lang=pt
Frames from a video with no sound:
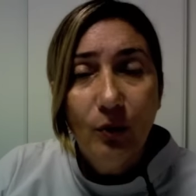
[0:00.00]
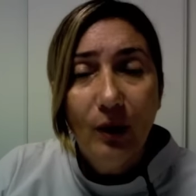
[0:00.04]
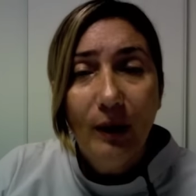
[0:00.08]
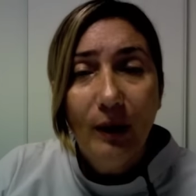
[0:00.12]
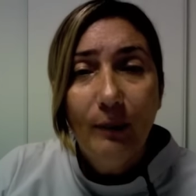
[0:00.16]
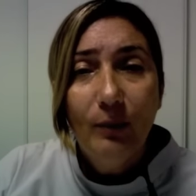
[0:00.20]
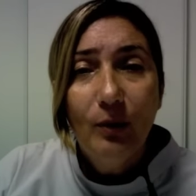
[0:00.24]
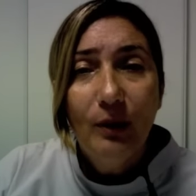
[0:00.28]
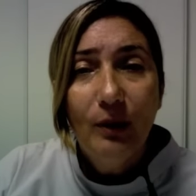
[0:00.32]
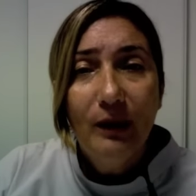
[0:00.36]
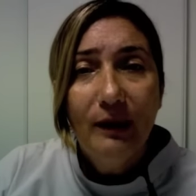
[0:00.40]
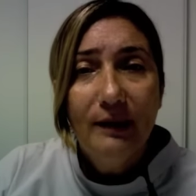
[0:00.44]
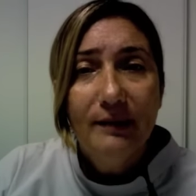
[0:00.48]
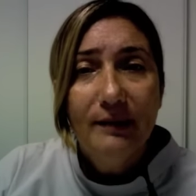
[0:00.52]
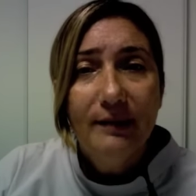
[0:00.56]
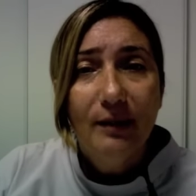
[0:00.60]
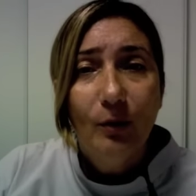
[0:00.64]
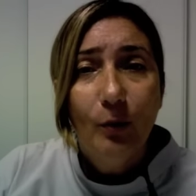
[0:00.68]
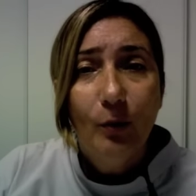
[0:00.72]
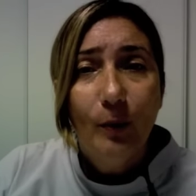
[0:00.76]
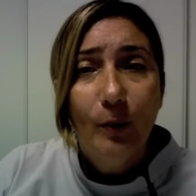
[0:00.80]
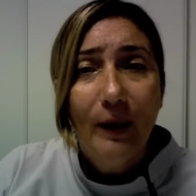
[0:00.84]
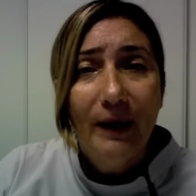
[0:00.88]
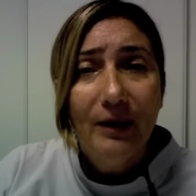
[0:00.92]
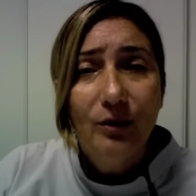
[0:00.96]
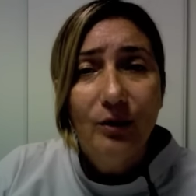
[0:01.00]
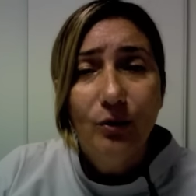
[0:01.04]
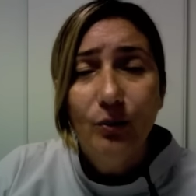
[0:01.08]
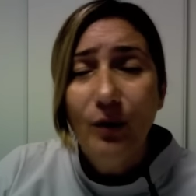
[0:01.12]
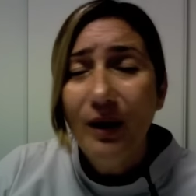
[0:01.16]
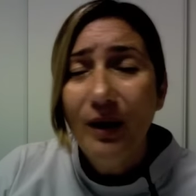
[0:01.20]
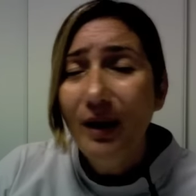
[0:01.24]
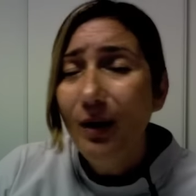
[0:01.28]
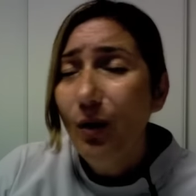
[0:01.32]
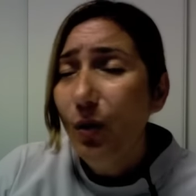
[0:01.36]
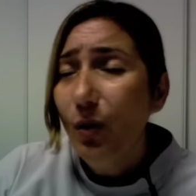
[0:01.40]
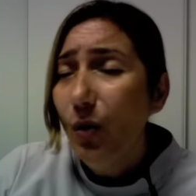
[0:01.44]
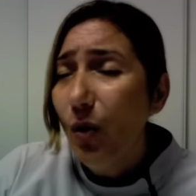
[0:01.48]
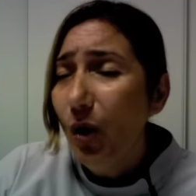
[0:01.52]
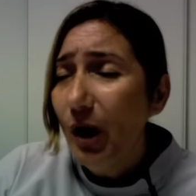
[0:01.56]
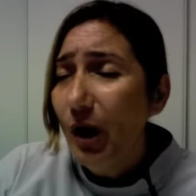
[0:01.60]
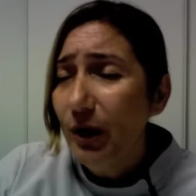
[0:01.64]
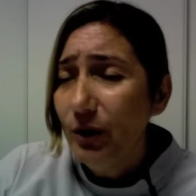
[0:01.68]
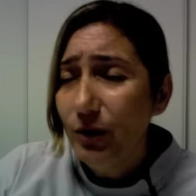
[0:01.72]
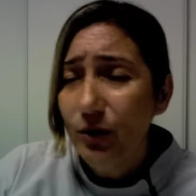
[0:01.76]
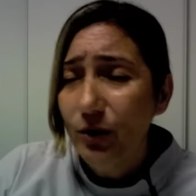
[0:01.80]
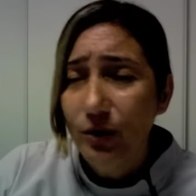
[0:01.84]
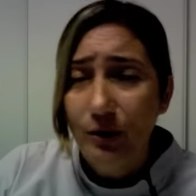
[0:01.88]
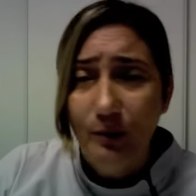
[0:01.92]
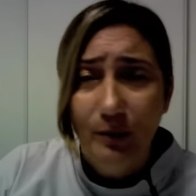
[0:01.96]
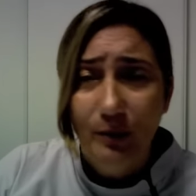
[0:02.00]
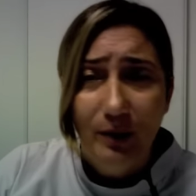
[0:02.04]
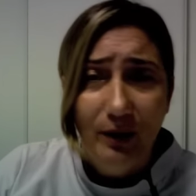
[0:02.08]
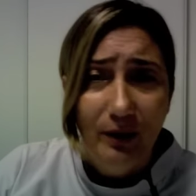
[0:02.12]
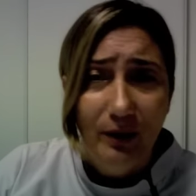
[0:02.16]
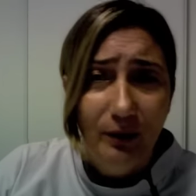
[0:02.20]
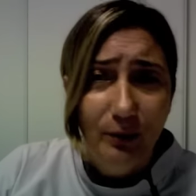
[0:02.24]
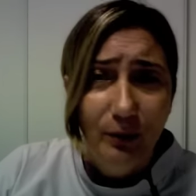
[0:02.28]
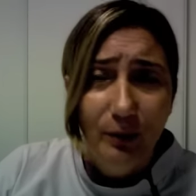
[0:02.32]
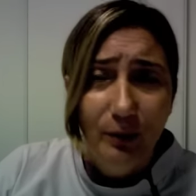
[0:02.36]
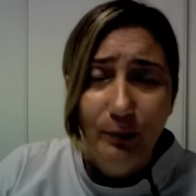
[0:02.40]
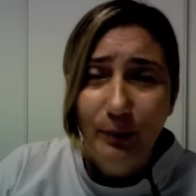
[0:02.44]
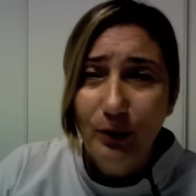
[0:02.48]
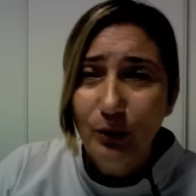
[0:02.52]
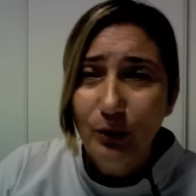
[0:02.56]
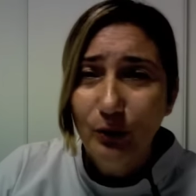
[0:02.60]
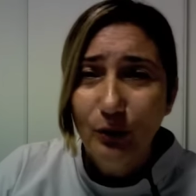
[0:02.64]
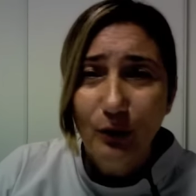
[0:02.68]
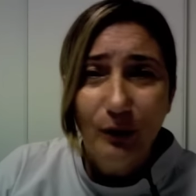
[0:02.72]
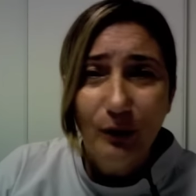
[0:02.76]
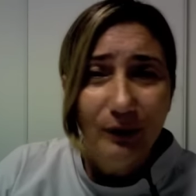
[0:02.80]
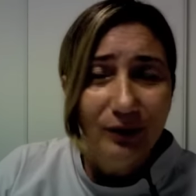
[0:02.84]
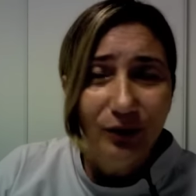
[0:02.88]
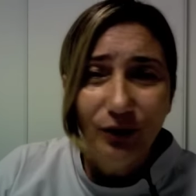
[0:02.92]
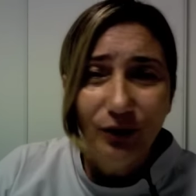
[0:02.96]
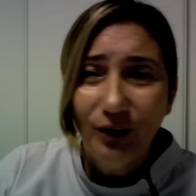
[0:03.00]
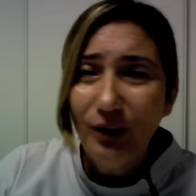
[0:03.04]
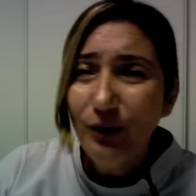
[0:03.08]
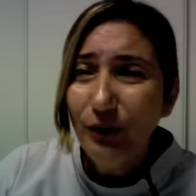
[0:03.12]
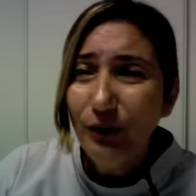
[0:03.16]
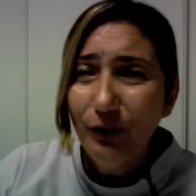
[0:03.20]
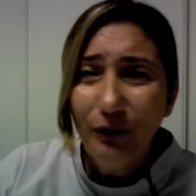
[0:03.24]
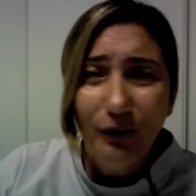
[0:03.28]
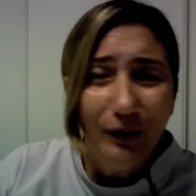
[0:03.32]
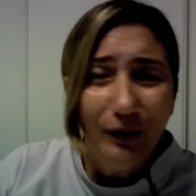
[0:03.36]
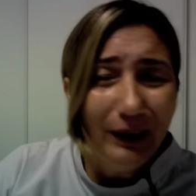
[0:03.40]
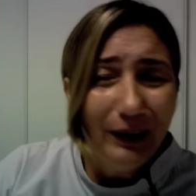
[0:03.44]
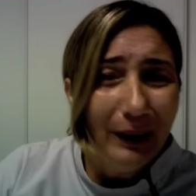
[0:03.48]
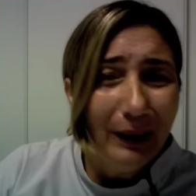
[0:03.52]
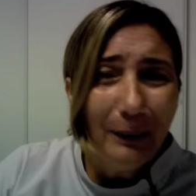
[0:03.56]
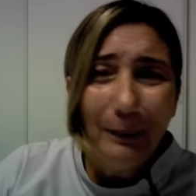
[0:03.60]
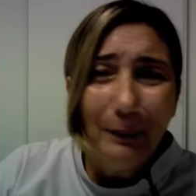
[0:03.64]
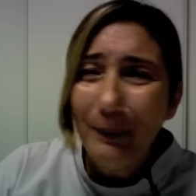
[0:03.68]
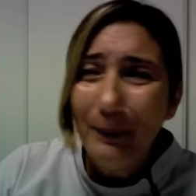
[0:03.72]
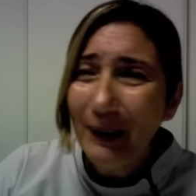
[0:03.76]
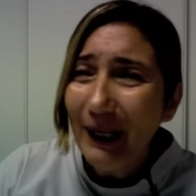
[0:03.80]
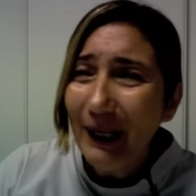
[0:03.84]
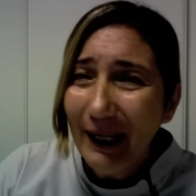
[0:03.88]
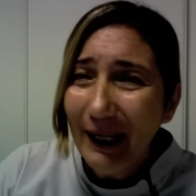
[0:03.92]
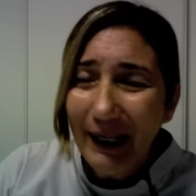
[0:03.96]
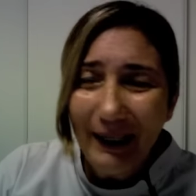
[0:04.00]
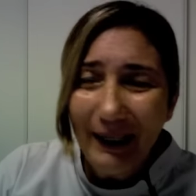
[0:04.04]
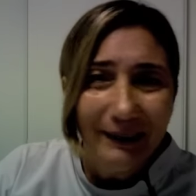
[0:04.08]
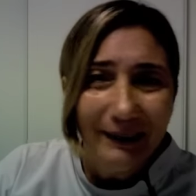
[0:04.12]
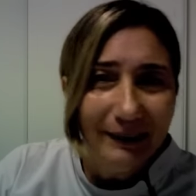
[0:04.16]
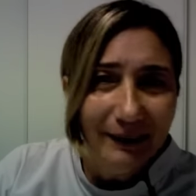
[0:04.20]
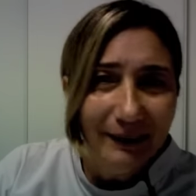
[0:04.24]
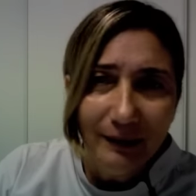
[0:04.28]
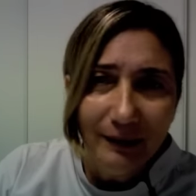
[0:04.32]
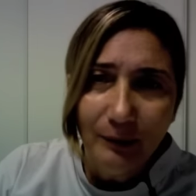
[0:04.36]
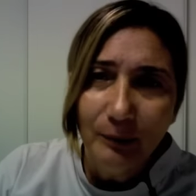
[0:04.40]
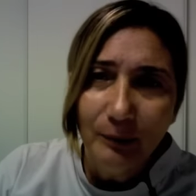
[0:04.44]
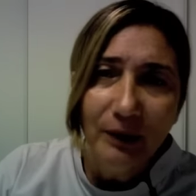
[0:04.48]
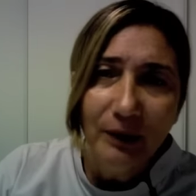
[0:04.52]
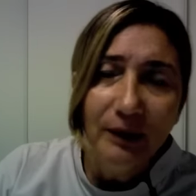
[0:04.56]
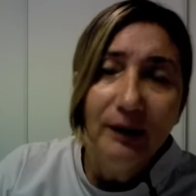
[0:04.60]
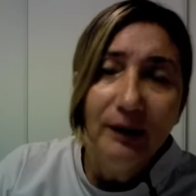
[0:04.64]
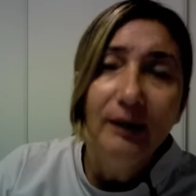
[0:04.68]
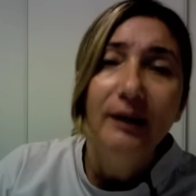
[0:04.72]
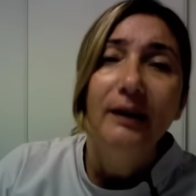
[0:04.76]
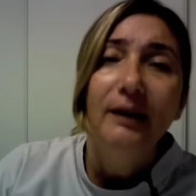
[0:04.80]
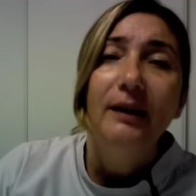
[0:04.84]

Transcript: a Mônica Salmazo é ótima, uma pessoa, gente fina pra caramba.